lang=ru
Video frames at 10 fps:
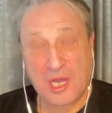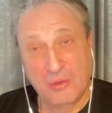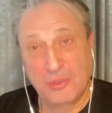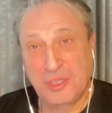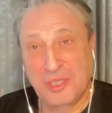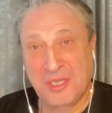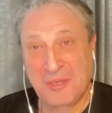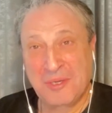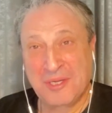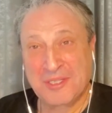А он не
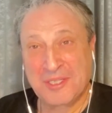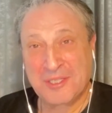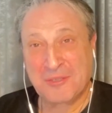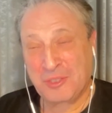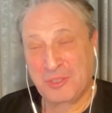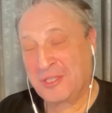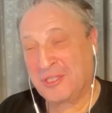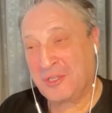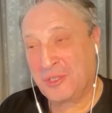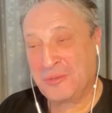таким оказался. Вот
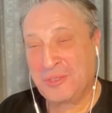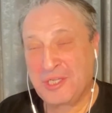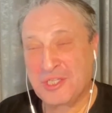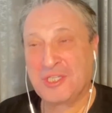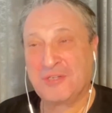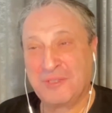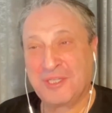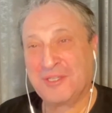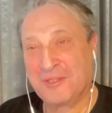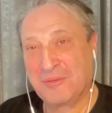этот клоунишка,
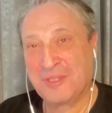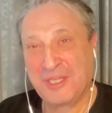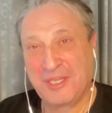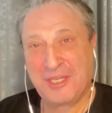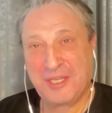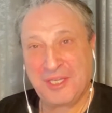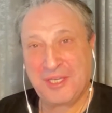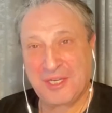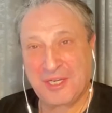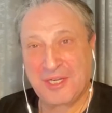вот этот вот
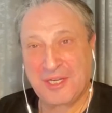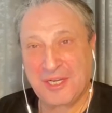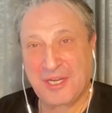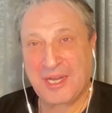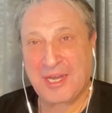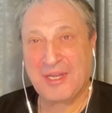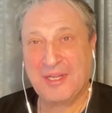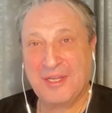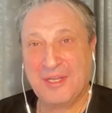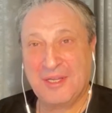хи-хи-хи, ха-ха-ха.
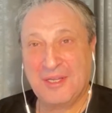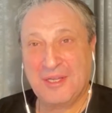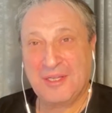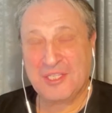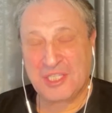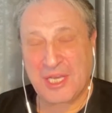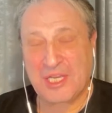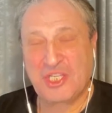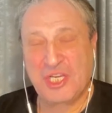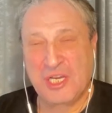
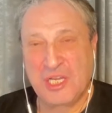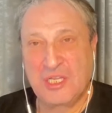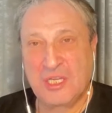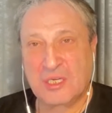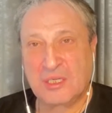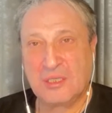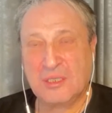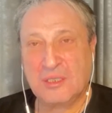Настоящий лидер.